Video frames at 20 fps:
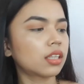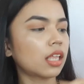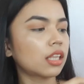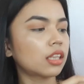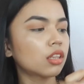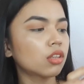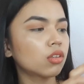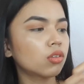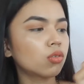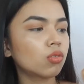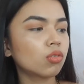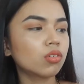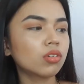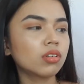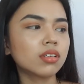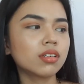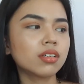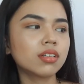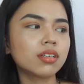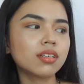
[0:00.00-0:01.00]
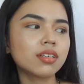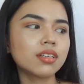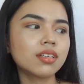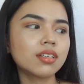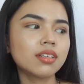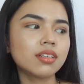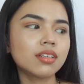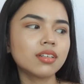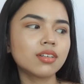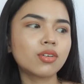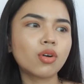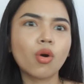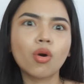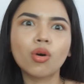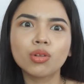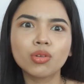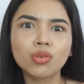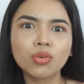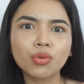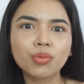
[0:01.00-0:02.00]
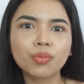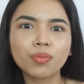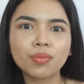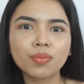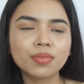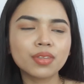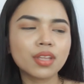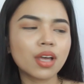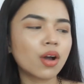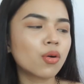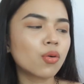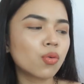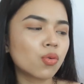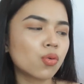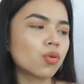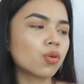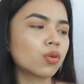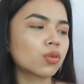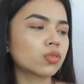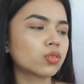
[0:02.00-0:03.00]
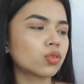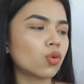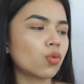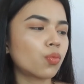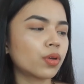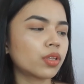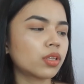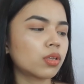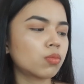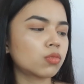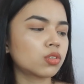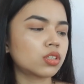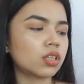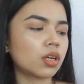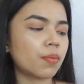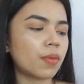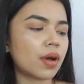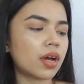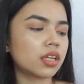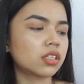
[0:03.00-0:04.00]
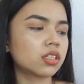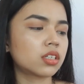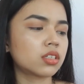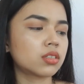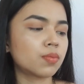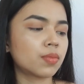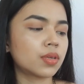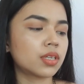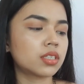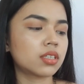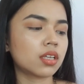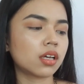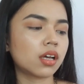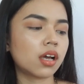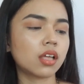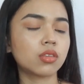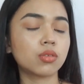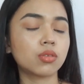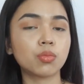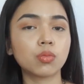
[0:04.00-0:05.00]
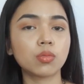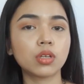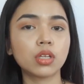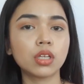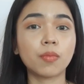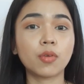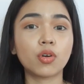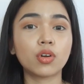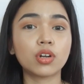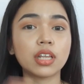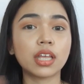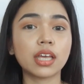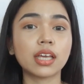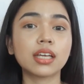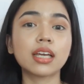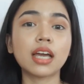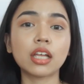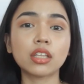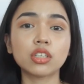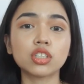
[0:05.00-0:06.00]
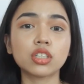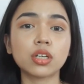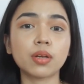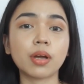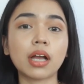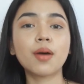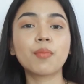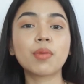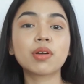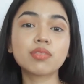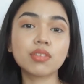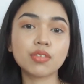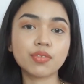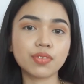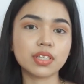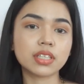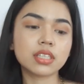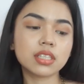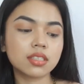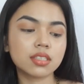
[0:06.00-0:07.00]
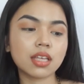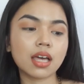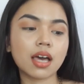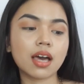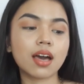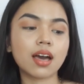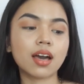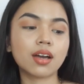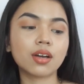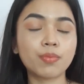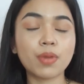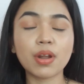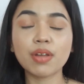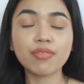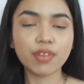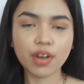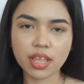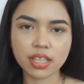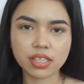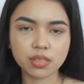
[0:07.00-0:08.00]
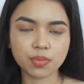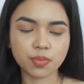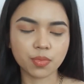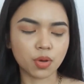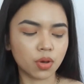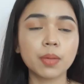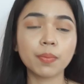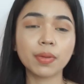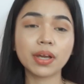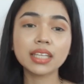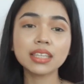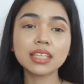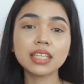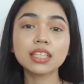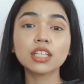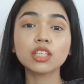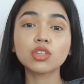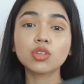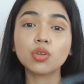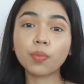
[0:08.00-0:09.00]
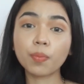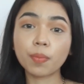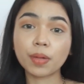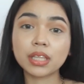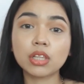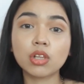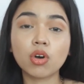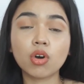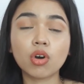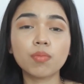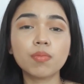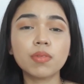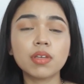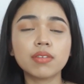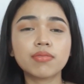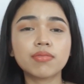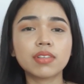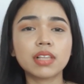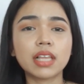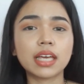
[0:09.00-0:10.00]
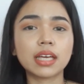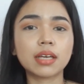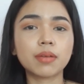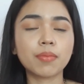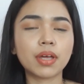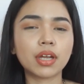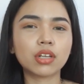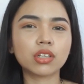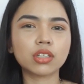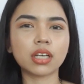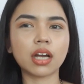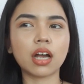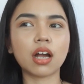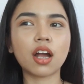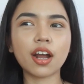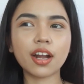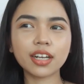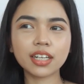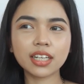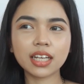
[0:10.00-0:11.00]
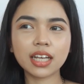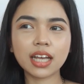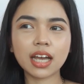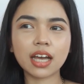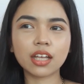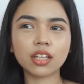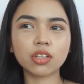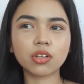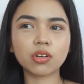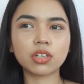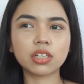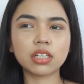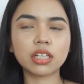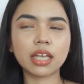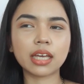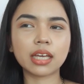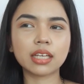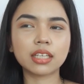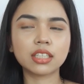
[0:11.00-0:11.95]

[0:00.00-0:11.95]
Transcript: tatlong column ng hook. So, pwede mo siyang ma-adjust based sa kano or like gano siya magfi-fit sa preference mo. Maganda din tong panloob if like meron kang cardigan or like